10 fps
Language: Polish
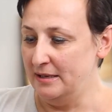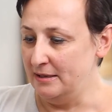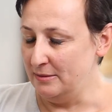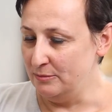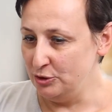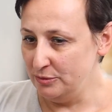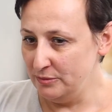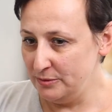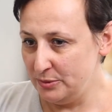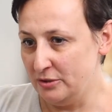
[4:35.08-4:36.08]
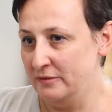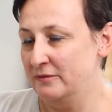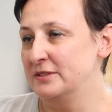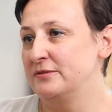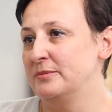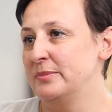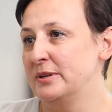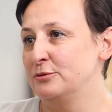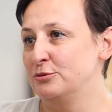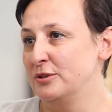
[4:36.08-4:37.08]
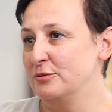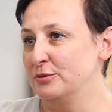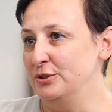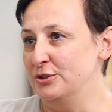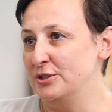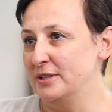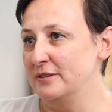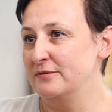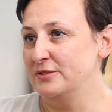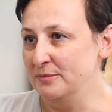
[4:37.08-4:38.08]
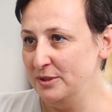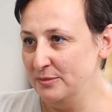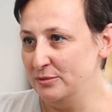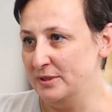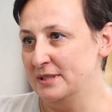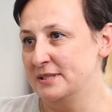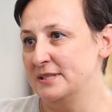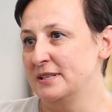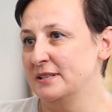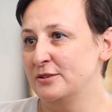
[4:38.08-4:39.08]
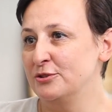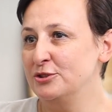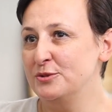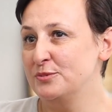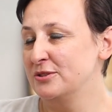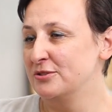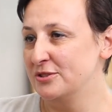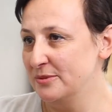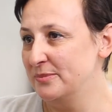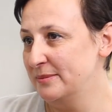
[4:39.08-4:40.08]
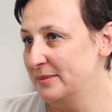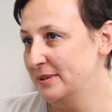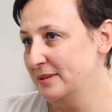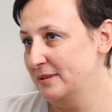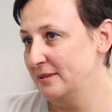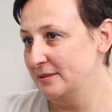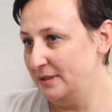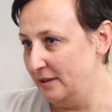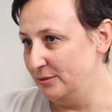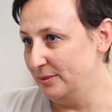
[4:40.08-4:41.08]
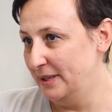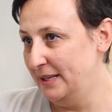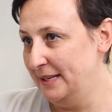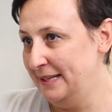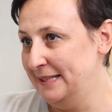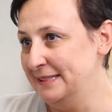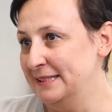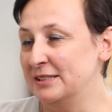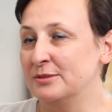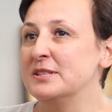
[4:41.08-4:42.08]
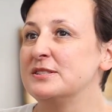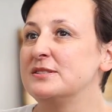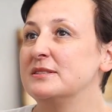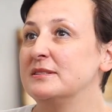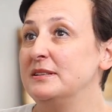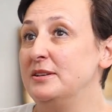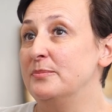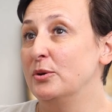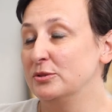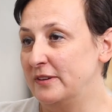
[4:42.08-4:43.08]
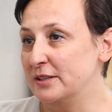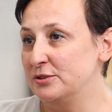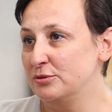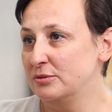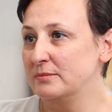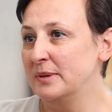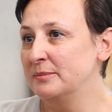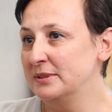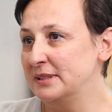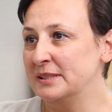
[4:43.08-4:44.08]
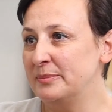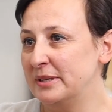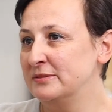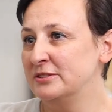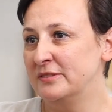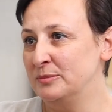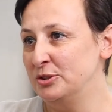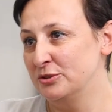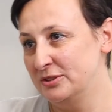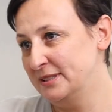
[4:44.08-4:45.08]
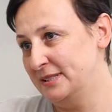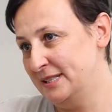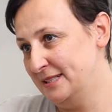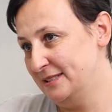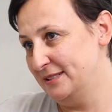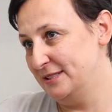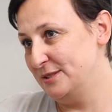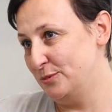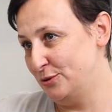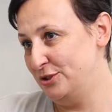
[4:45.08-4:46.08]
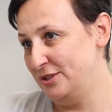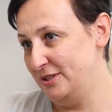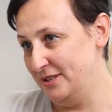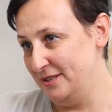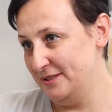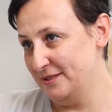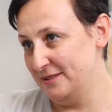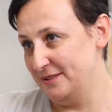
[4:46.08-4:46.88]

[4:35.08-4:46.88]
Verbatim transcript: E, musimy przechowywać w temperaturze chłodniczej, w ciemnej butelce, chronić przed dostępem e, tlenu. Natomiast i po otwarciu mamy tak naprawdę dwa miesiące na spożycie jej